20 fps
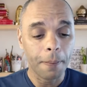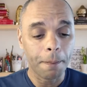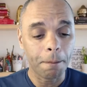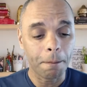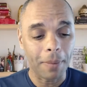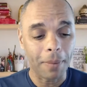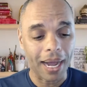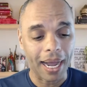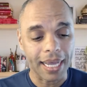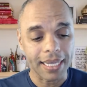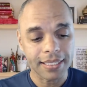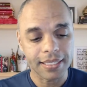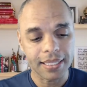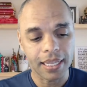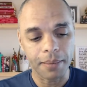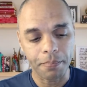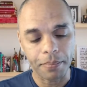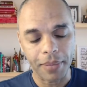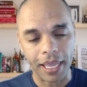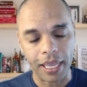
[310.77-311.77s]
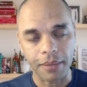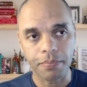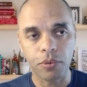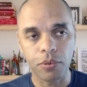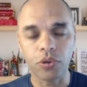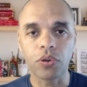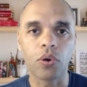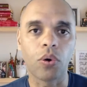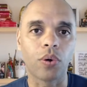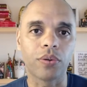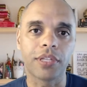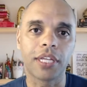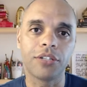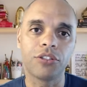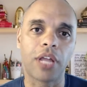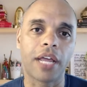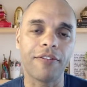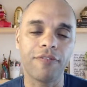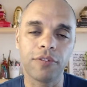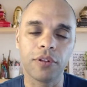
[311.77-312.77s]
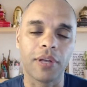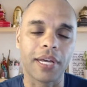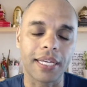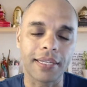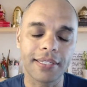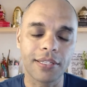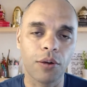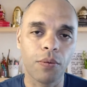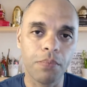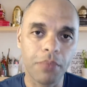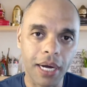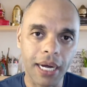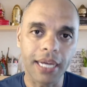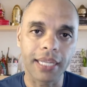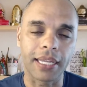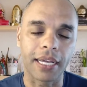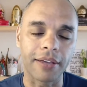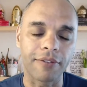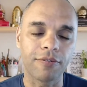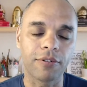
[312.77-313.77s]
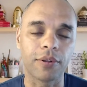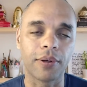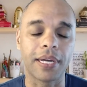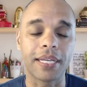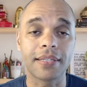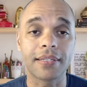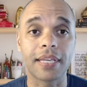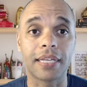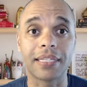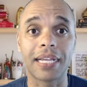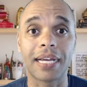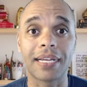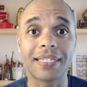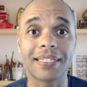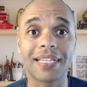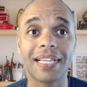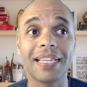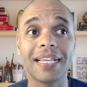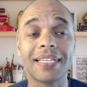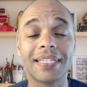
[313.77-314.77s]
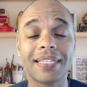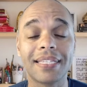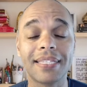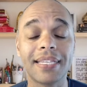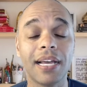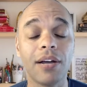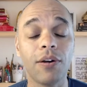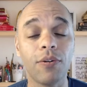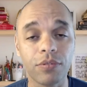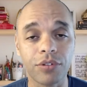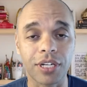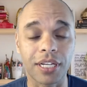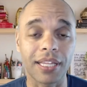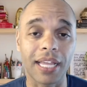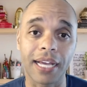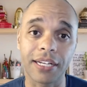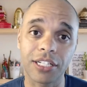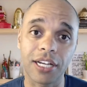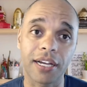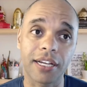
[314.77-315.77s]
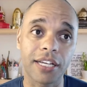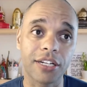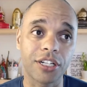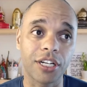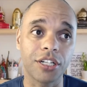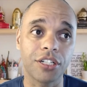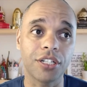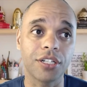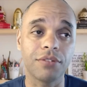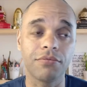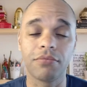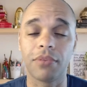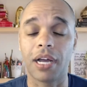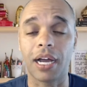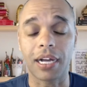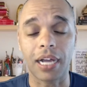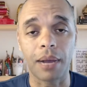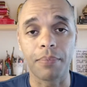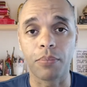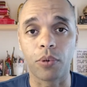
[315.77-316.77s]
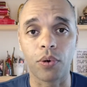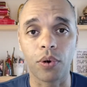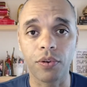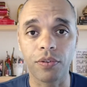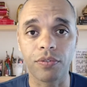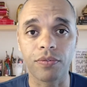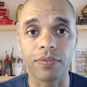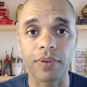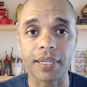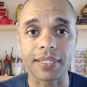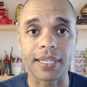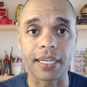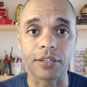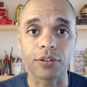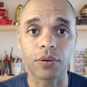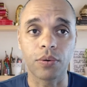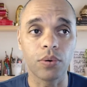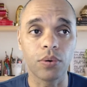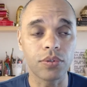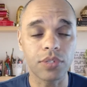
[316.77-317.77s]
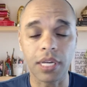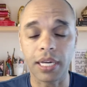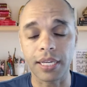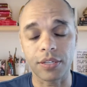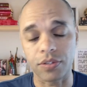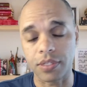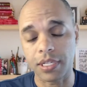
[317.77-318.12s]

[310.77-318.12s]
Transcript: mas também por conta da influência humana, a influência da seleção genética que a gente acabou fazendo com os cães.